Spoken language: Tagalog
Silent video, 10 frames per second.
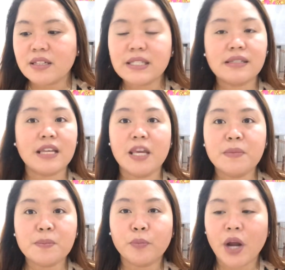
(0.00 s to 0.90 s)
same
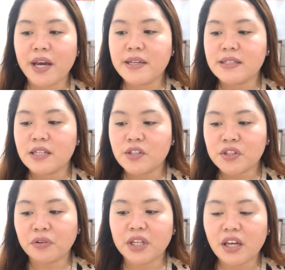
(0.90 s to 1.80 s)
price, it's
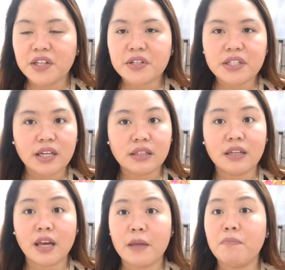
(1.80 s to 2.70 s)
399
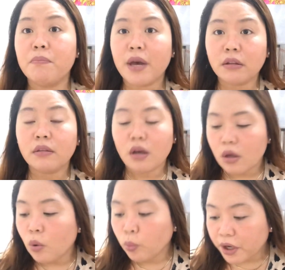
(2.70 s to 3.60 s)
but
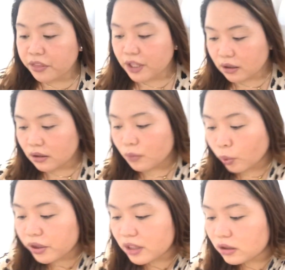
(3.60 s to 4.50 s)
worth it.
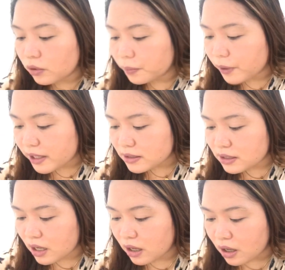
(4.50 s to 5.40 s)
Worth it yung price
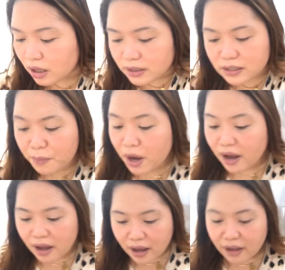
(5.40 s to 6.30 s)
niya. Sa
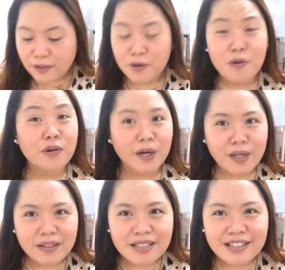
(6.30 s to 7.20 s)
mga, you know,
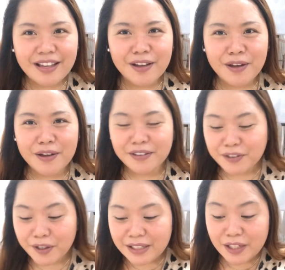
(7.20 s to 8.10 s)
girls na
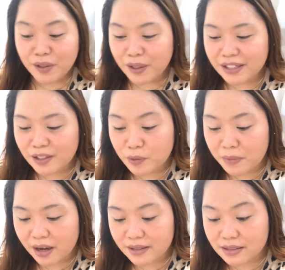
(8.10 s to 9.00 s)
girly-girly yung
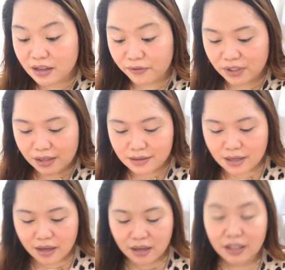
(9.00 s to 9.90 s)
mga stuff nila
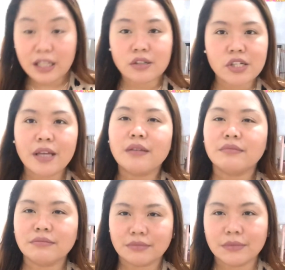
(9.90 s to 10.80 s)
sa kitchen,
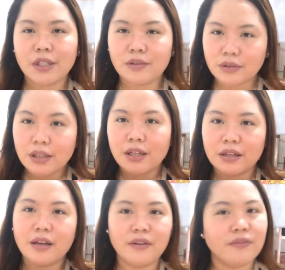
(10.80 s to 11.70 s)
ito
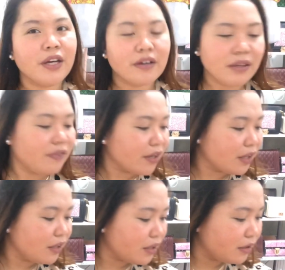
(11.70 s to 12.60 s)
talaga, very,
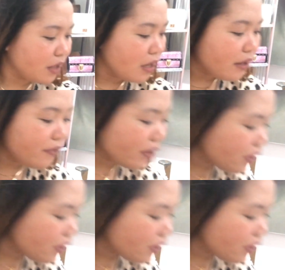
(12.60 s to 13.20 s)
very good. Very